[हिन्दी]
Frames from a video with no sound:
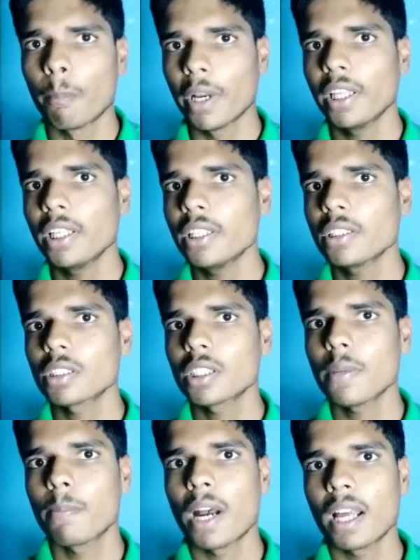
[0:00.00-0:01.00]
मैंने
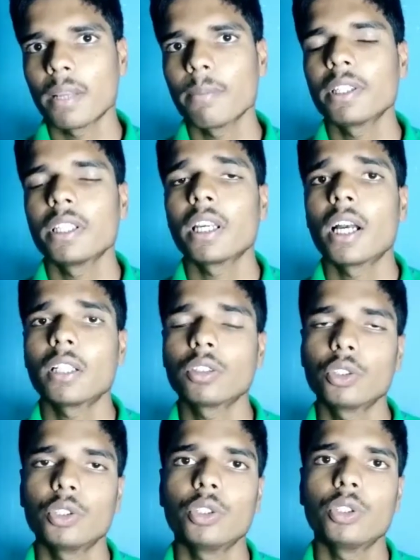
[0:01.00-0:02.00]
इसके बारे में देखा
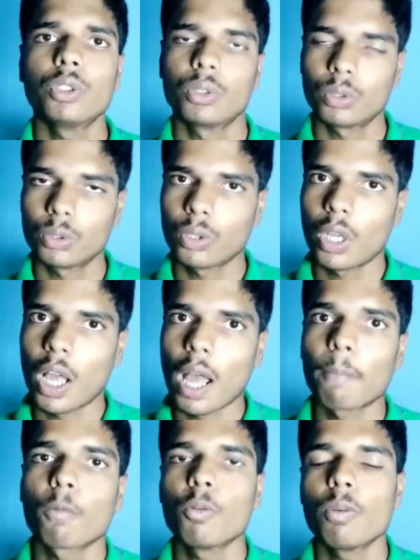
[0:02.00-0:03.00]
तो
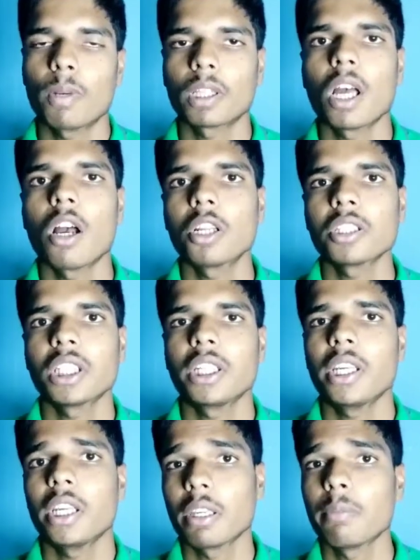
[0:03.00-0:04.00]
आपको भी पता होना
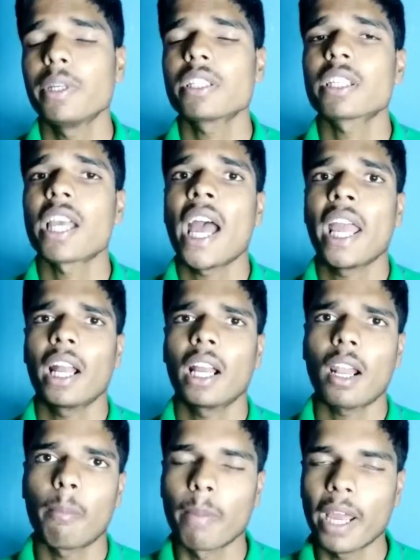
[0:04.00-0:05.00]
चाहिए ए क्या है
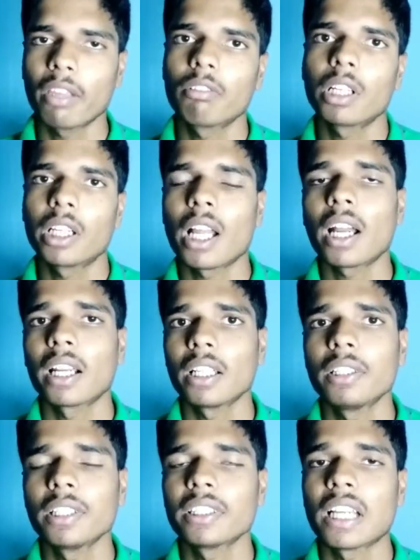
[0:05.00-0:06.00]
अगर आप बाइक वगैरह
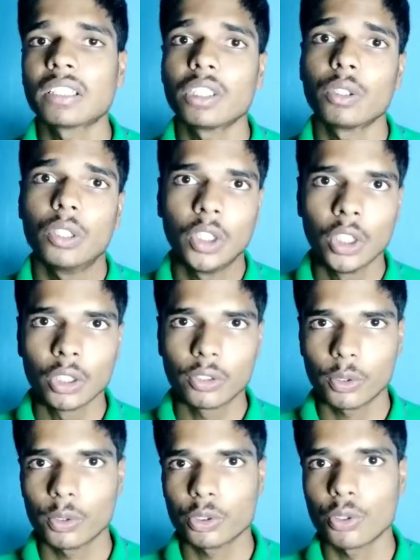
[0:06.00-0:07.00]
ख़रीदने जाते हो
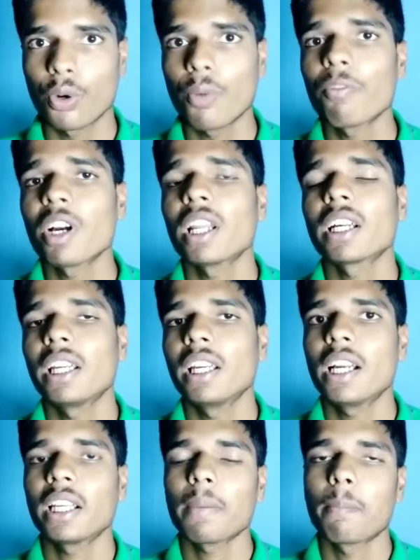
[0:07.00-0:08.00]
तो शोरूम वाला
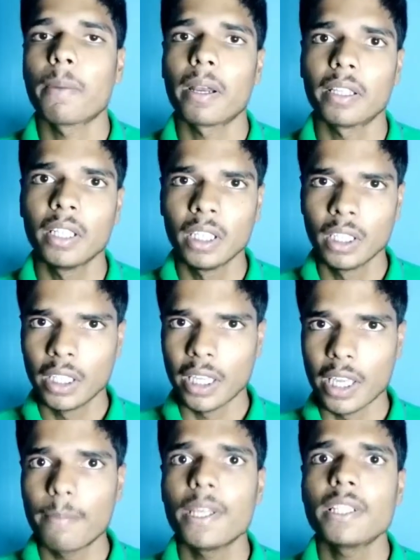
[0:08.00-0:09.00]
कहेगा कि
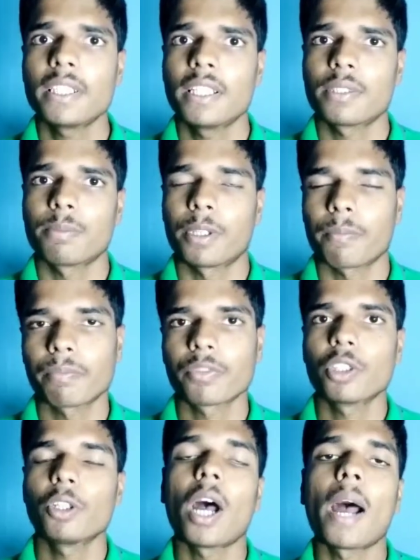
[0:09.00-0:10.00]
ए है इसमें
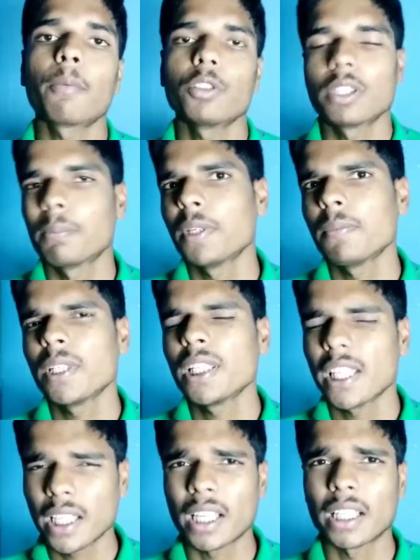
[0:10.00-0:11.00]
तो आपको समझ में ही
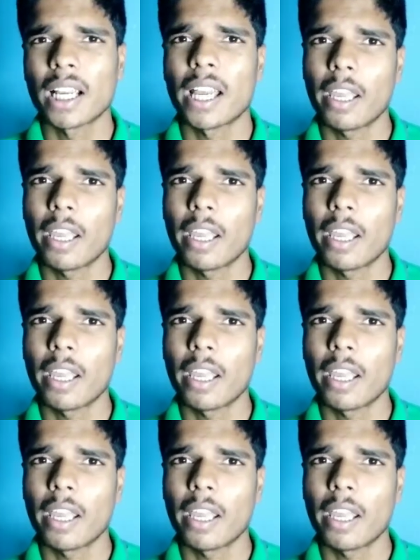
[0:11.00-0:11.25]
नहीं आएगा